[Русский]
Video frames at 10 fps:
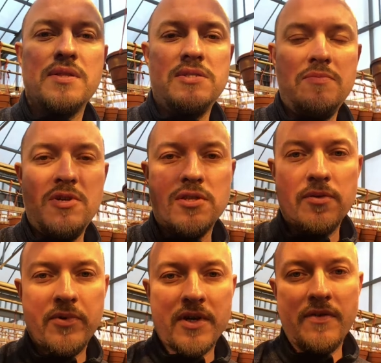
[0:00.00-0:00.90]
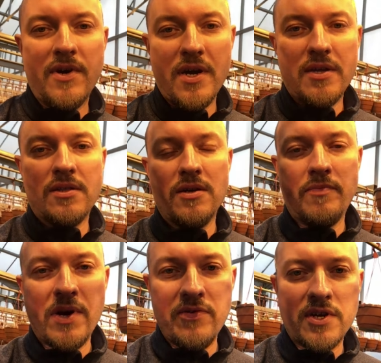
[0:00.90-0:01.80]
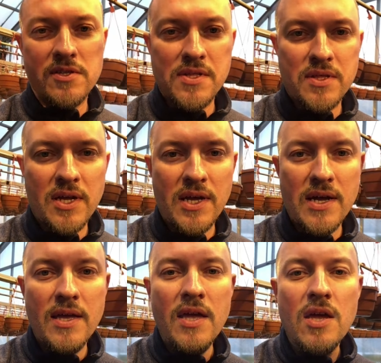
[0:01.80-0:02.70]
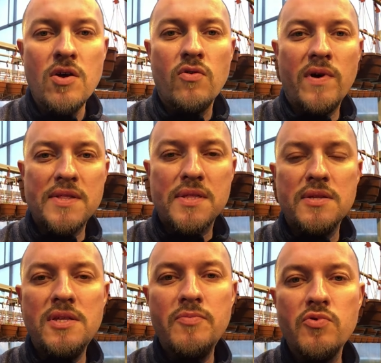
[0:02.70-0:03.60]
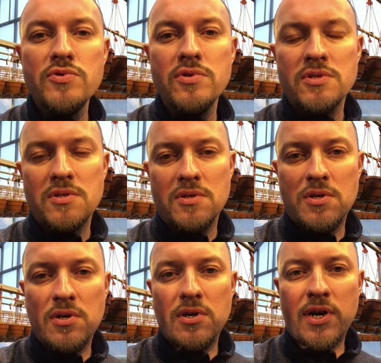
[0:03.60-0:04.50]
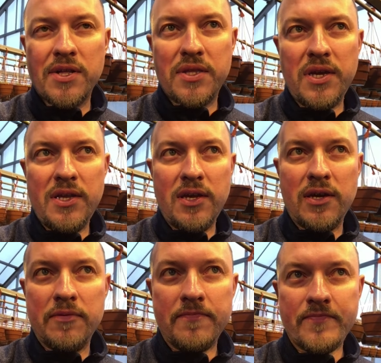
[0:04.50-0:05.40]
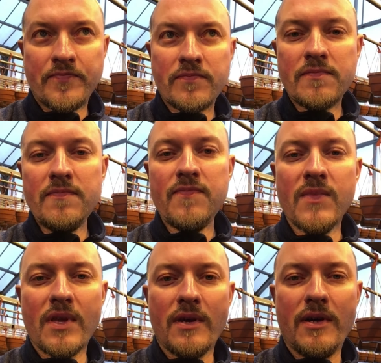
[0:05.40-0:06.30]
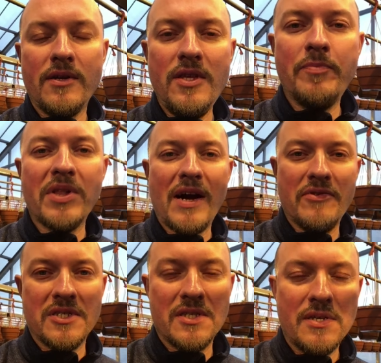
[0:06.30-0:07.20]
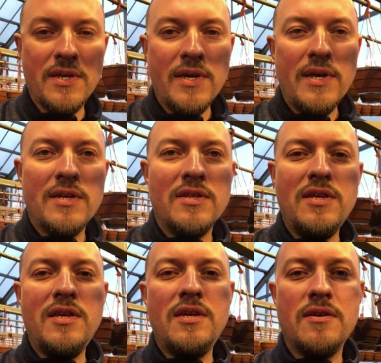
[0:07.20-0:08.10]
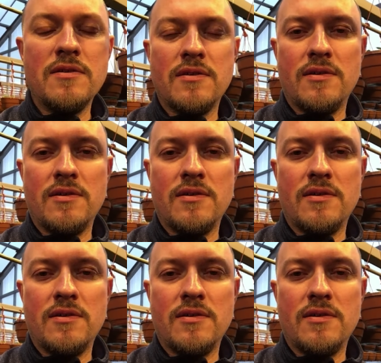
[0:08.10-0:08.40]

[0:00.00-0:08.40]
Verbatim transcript: сантиметра покрывает э, поверхность стола, у вас не будет э, растения э, не плавать, ни